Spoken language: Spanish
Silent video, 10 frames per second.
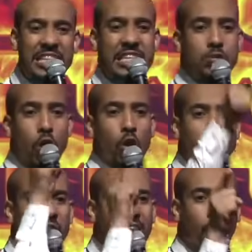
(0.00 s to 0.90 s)
si no lo
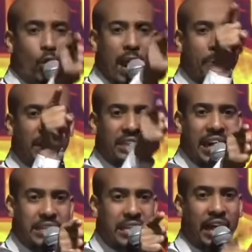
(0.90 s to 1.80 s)
llena con la
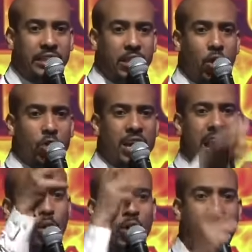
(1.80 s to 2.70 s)
presencia, que si no lo llena
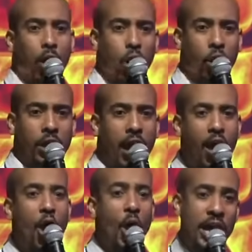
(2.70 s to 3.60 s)
con la gloria,
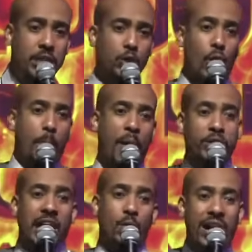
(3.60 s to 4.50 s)
y si su esposa
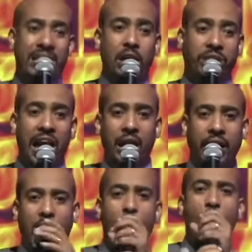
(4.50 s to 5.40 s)
no está cerca,